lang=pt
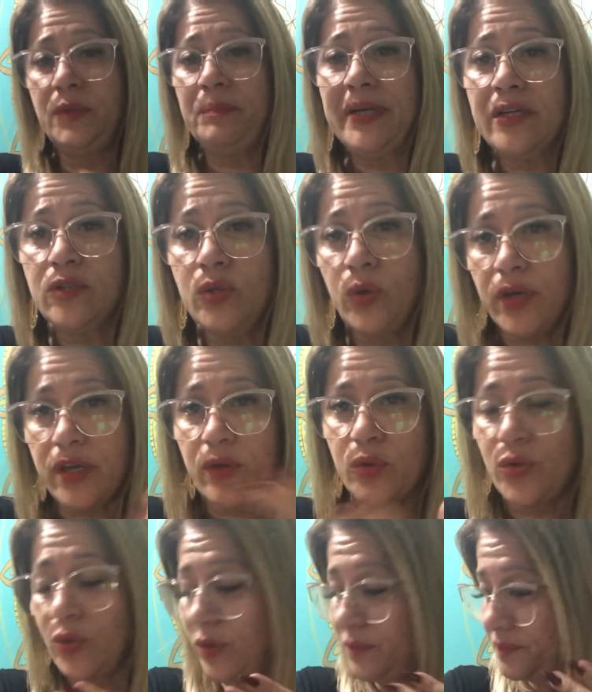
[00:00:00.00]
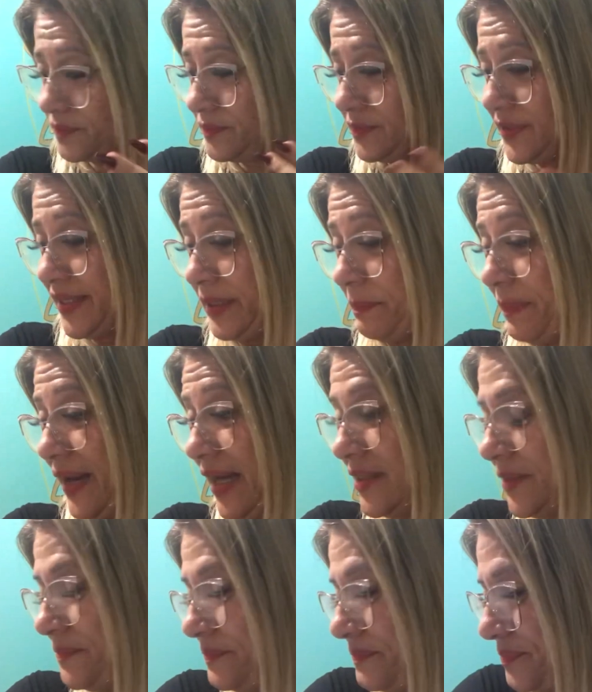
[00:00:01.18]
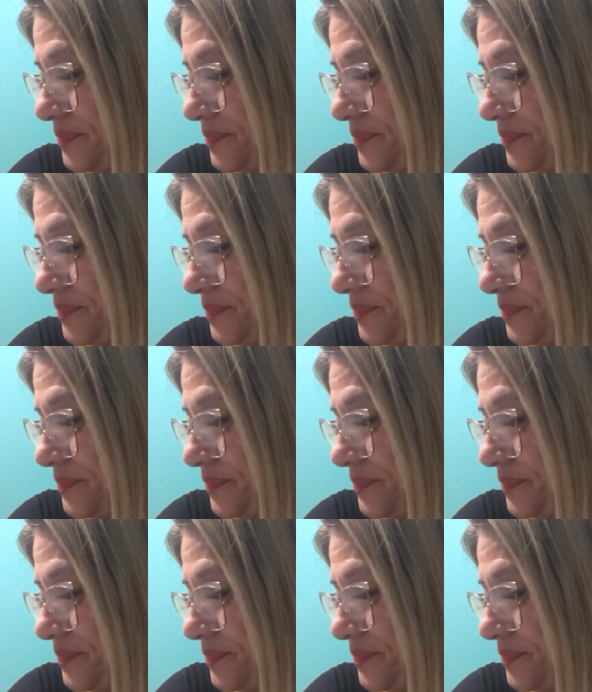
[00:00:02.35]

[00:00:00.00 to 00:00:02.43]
Me perdoe que eu tô gripada.